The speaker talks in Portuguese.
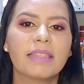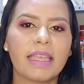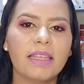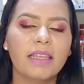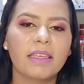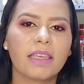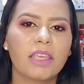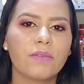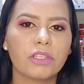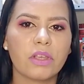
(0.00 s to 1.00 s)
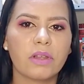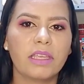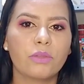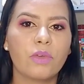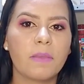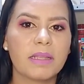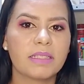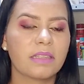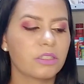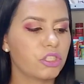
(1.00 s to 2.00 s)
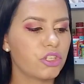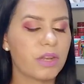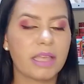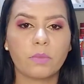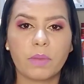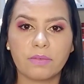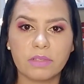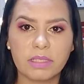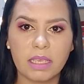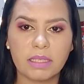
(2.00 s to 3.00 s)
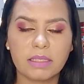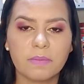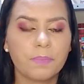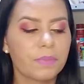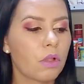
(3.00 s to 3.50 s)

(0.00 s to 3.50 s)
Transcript: Tem link aqui, vou deixar o link do representante direto para vocês.